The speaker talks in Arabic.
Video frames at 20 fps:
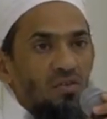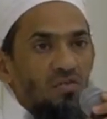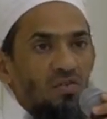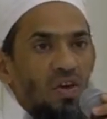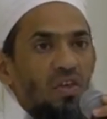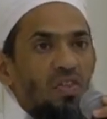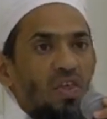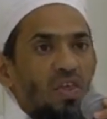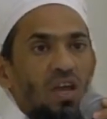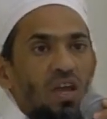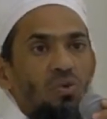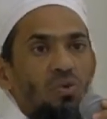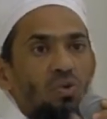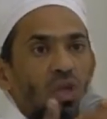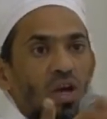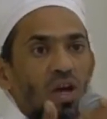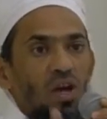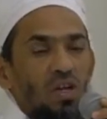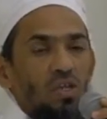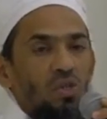فإذا
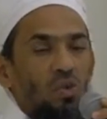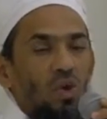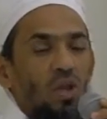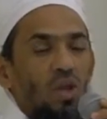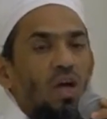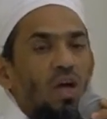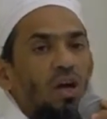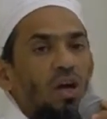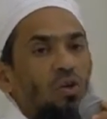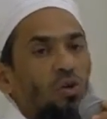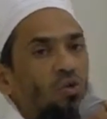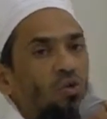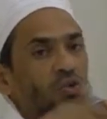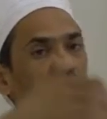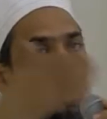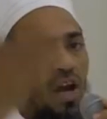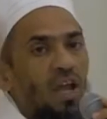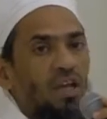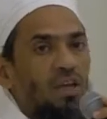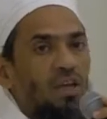كنت يا رسول الله قد
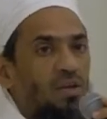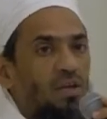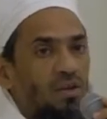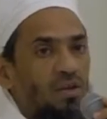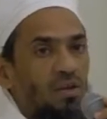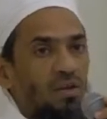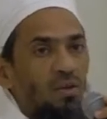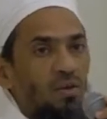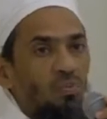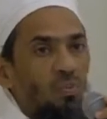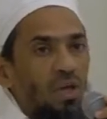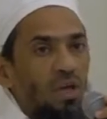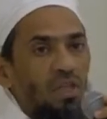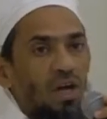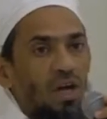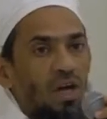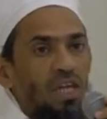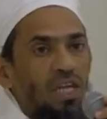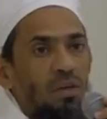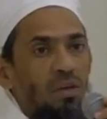غفر لك ما
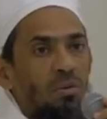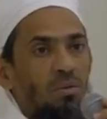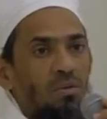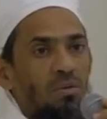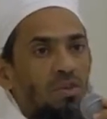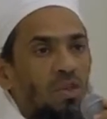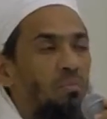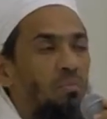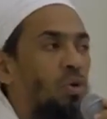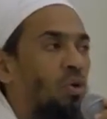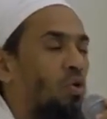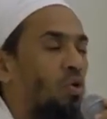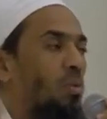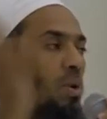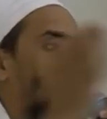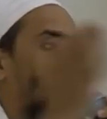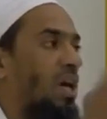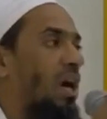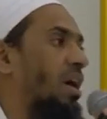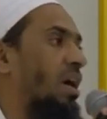تقدم من ذنبك
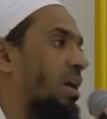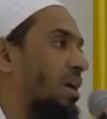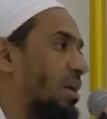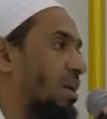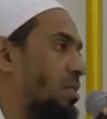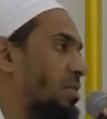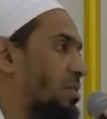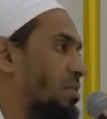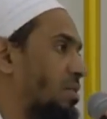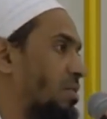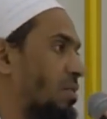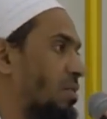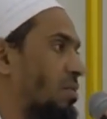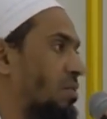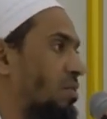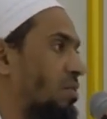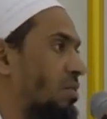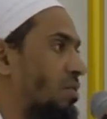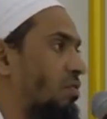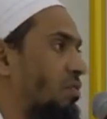وما تأخر
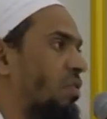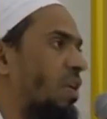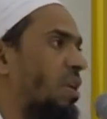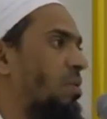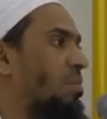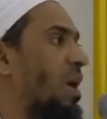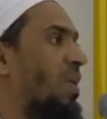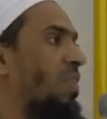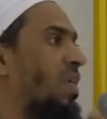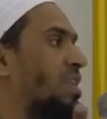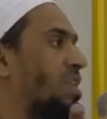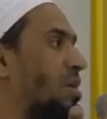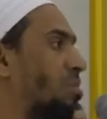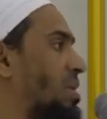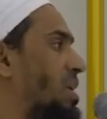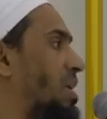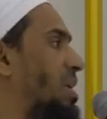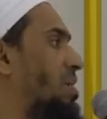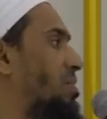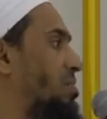فلماذا
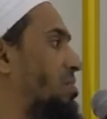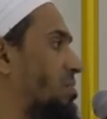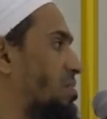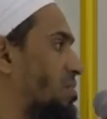تبكي؟